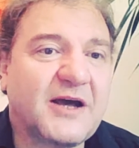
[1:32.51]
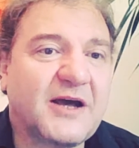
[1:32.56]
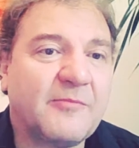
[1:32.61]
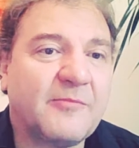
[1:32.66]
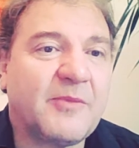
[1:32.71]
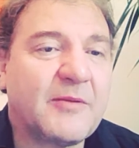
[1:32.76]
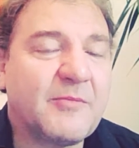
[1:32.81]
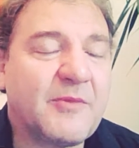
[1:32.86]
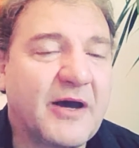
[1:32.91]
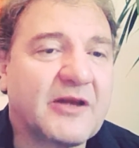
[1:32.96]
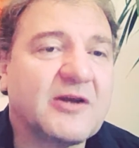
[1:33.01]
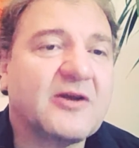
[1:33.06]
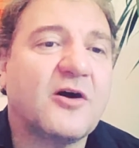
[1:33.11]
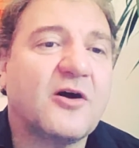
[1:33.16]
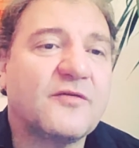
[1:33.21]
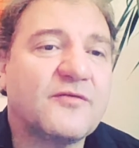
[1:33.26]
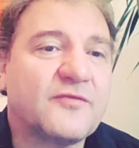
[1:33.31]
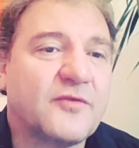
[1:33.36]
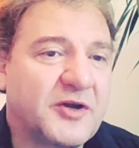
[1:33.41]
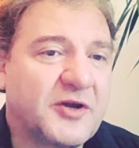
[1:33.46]
Man kann beim
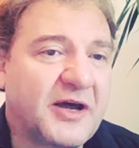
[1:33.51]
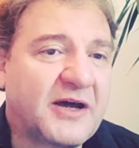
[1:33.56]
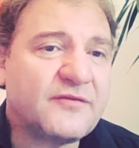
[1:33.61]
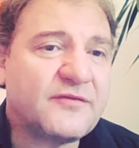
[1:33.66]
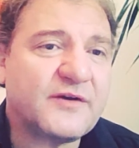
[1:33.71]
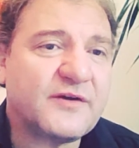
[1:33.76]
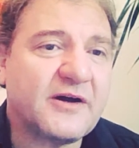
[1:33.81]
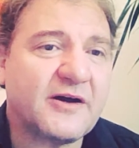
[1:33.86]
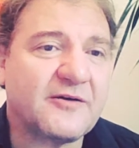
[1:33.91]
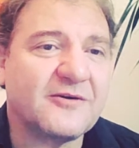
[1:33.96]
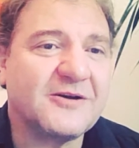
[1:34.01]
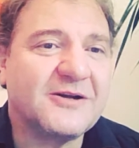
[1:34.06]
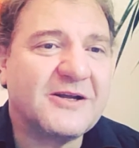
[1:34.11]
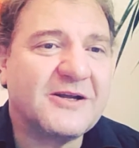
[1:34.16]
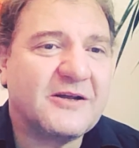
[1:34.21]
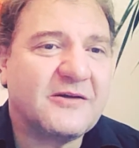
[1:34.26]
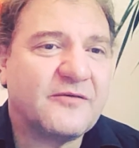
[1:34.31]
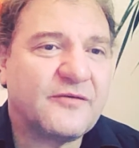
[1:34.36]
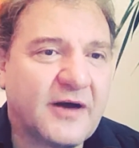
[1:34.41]
Einkaufen auch nachfragen,